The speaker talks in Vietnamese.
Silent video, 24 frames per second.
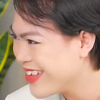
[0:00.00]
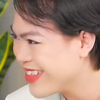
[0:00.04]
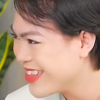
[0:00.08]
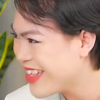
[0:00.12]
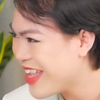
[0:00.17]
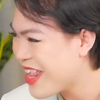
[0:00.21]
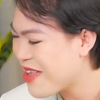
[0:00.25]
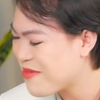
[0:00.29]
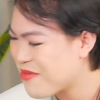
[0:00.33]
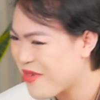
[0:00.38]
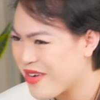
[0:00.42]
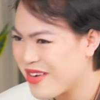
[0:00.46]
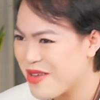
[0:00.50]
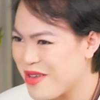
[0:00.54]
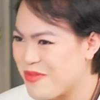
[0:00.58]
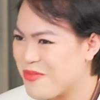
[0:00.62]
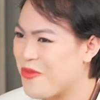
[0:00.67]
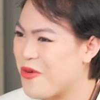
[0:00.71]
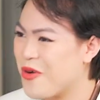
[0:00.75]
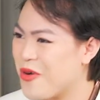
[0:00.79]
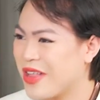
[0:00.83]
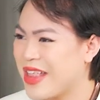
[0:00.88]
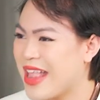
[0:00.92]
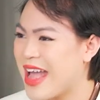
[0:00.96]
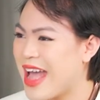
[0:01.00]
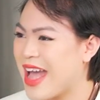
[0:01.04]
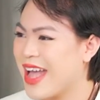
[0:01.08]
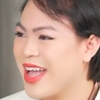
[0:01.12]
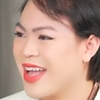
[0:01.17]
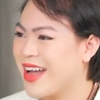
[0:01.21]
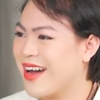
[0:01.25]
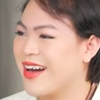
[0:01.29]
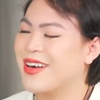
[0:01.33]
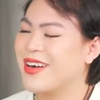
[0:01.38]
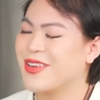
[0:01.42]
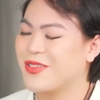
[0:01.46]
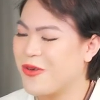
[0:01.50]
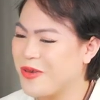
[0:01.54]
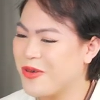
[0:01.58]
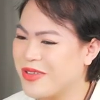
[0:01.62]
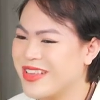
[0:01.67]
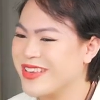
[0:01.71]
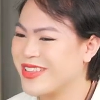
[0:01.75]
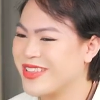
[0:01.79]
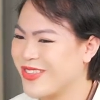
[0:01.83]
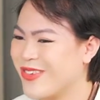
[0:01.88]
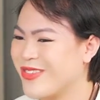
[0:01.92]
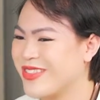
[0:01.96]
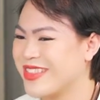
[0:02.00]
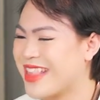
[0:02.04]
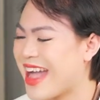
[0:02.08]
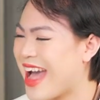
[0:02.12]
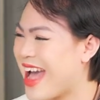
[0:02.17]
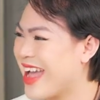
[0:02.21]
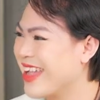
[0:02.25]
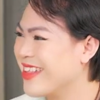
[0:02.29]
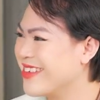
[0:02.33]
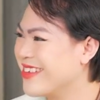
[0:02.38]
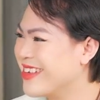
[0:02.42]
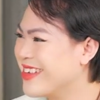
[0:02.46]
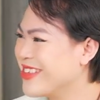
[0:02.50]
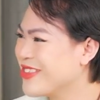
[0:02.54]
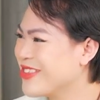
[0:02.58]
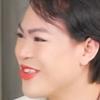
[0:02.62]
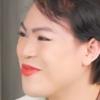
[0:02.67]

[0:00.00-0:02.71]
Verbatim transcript: nên là mọi người muốn là ờ thôi đừng tồn tại nữa